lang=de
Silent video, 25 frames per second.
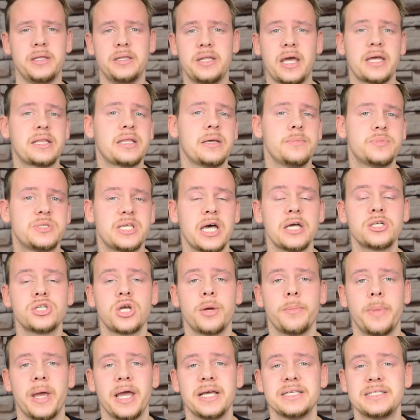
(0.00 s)
Nachdem
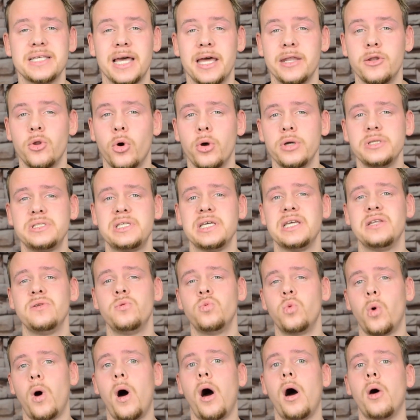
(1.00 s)
Sasha Banks erneut
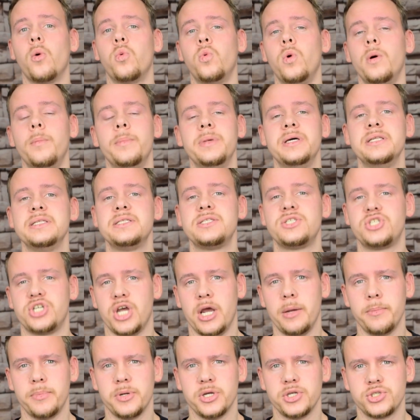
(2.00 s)
den Raw Women's
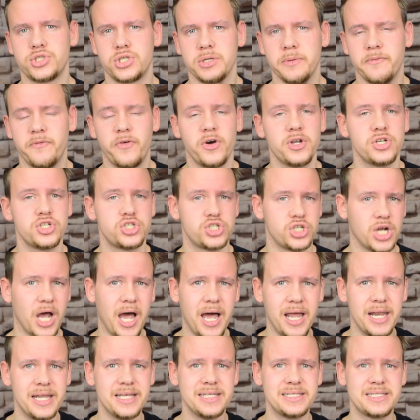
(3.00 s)
Championship von
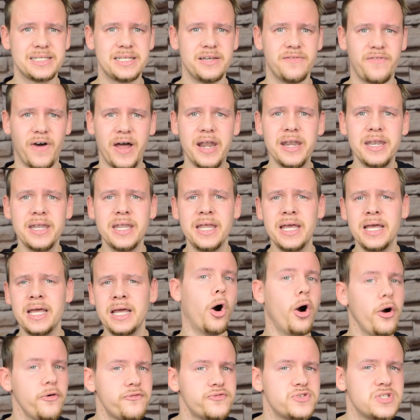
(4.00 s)
Charlotte gewann,
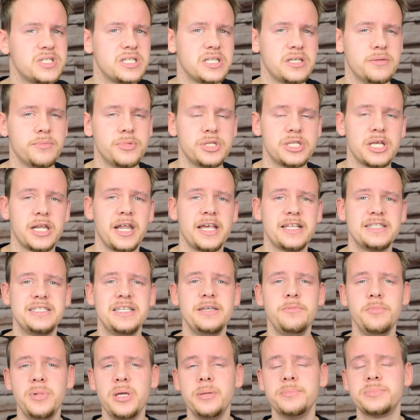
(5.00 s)
häuften sich im Internet
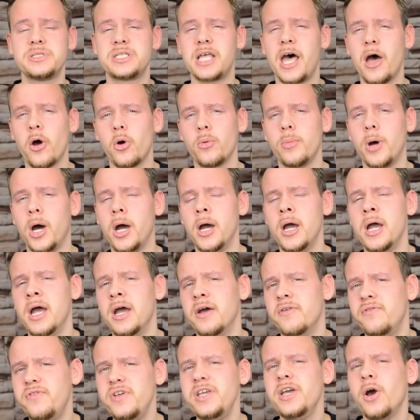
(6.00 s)
die Memes darüber,
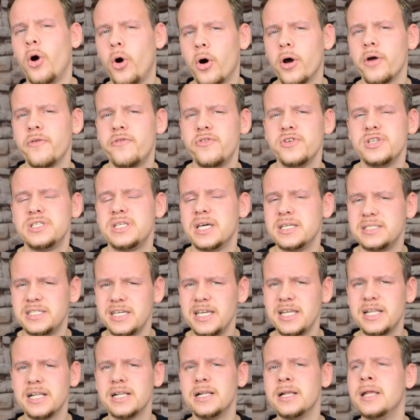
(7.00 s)
wie häufig der
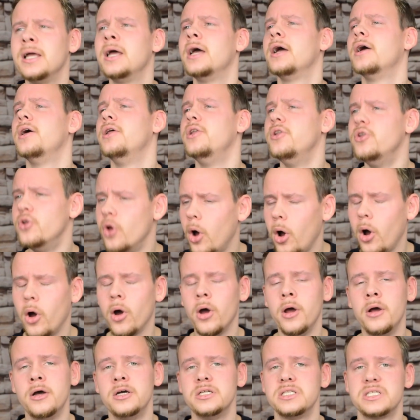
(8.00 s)
Titel noch
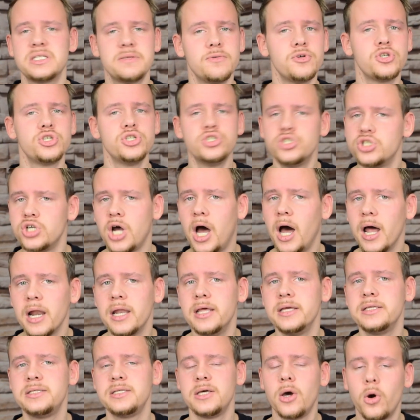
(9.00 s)
zwischen
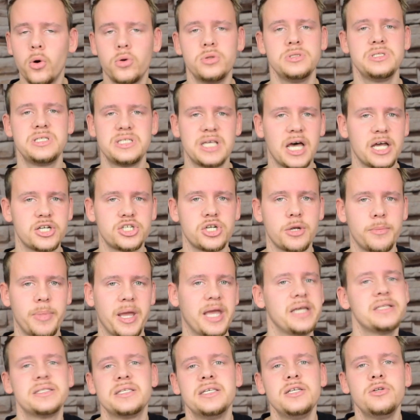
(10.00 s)
Charlotte und Sasha
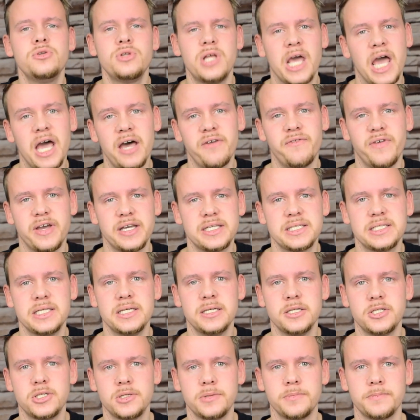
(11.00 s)
Banks hin und her
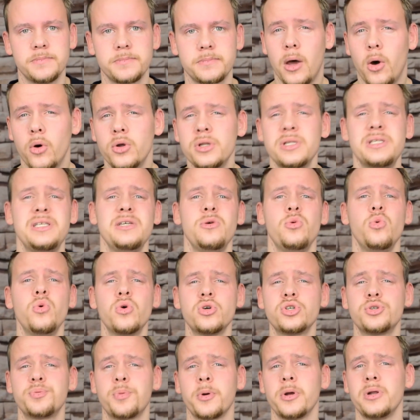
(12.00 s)
wechselt. Und die
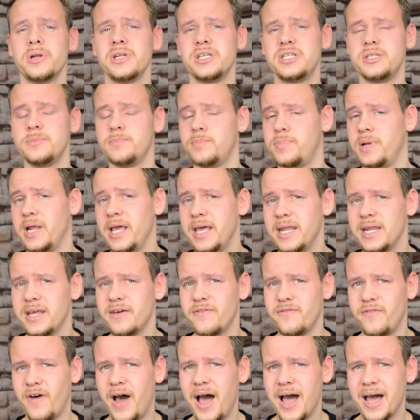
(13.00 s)
ursprünglichen
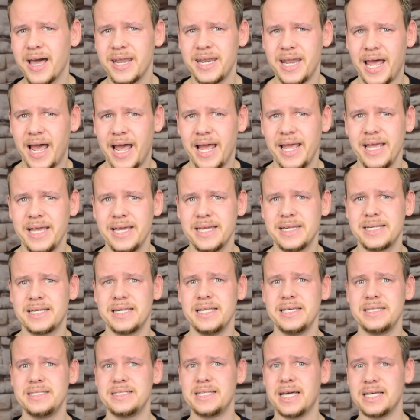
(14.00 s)
Pläne waren
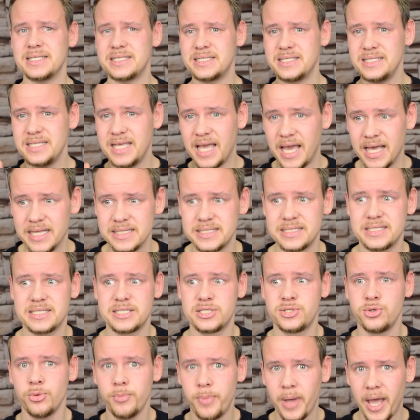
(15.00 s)
eigentlich, das
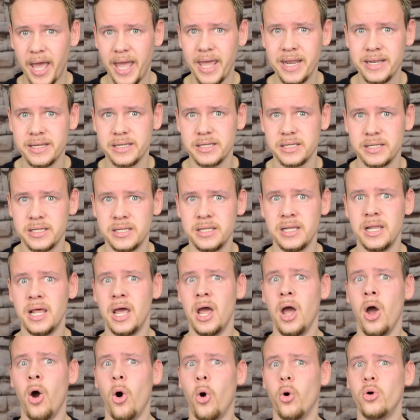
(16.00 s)
jetzt zu beenden
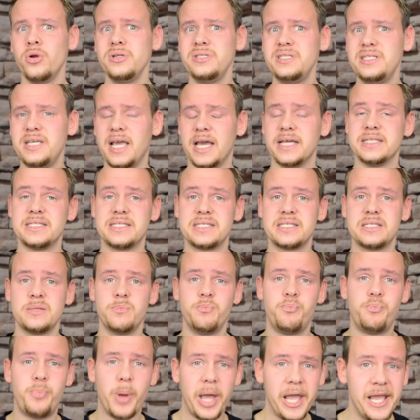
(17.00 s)
und jetzt
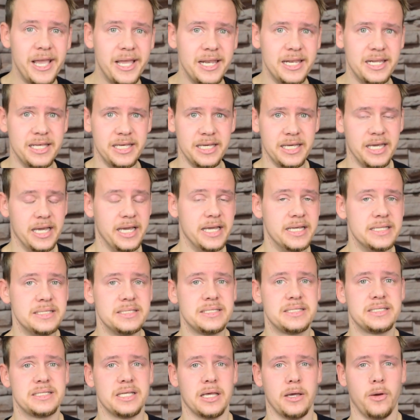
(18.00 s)
Bailey
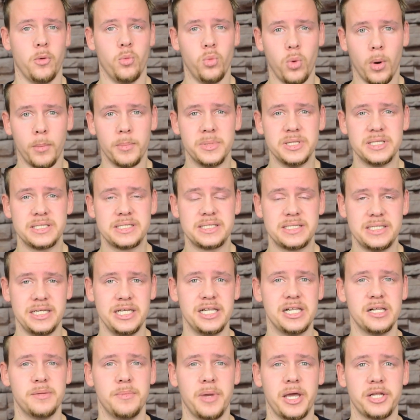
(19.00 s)
ins Women's
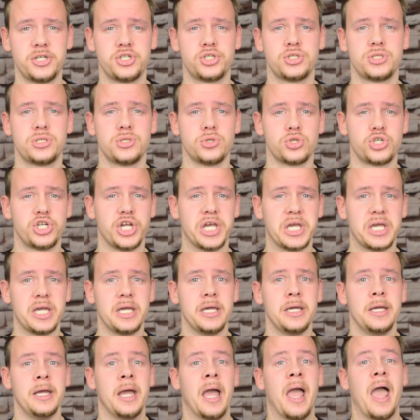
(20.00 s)
Titelmatch zu
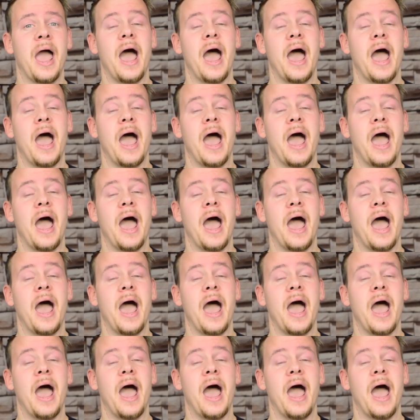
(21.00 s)
schicken.